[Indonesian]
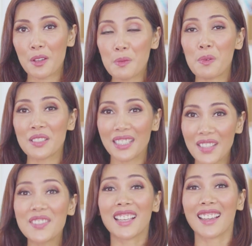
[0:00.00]
aku
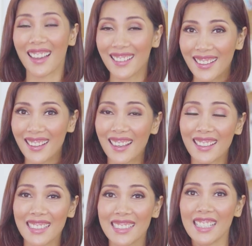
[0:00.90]
positif sekali
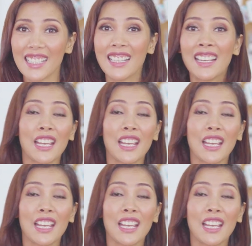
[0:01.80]
lagi. Jadi